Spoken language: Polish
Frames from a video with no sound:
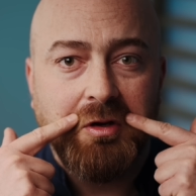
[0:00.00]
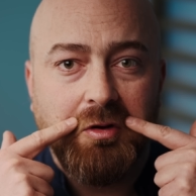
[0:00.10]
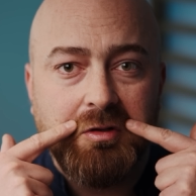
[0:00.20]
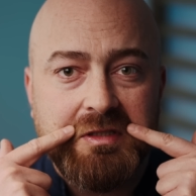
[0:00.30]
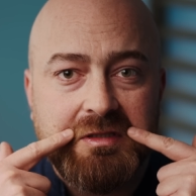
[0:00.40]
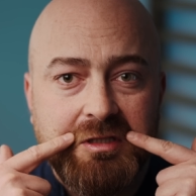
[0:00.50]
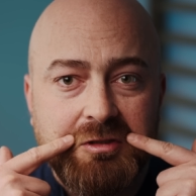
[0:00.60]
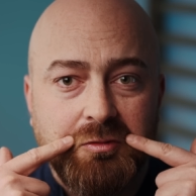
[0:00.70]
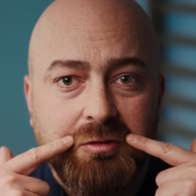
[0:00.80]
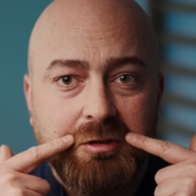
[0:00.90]
oraz
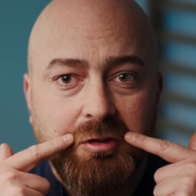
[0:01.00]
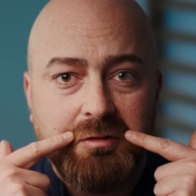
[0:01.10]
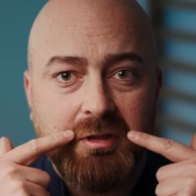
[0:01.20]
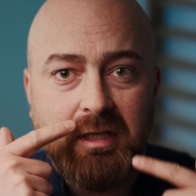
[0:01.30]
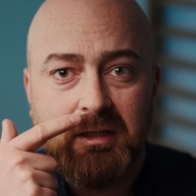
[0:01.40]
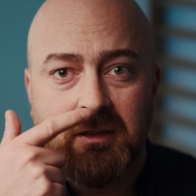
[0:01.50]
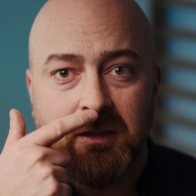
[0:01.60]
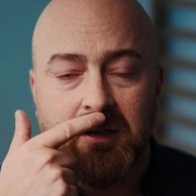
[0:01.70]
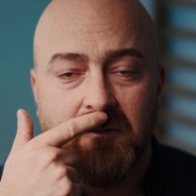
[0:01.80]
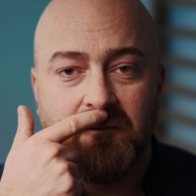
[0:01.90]
narządy rodne.
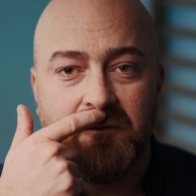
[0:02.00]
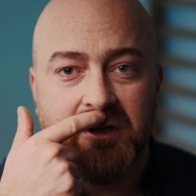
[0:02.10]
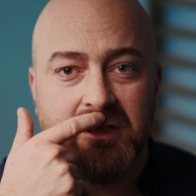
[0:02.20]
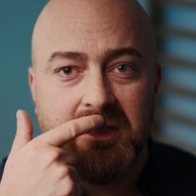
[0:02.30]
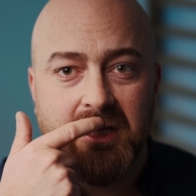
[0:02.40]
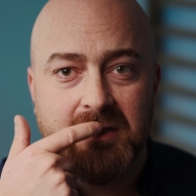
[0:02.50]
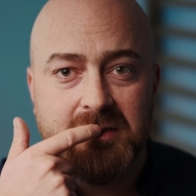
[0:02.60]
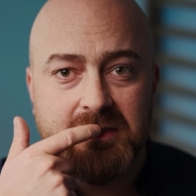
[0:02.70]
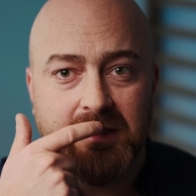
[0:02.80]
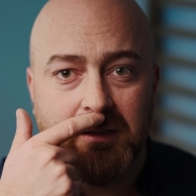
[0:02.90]
W
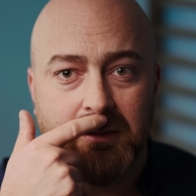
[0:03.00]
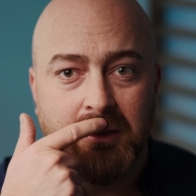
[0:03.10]
rynience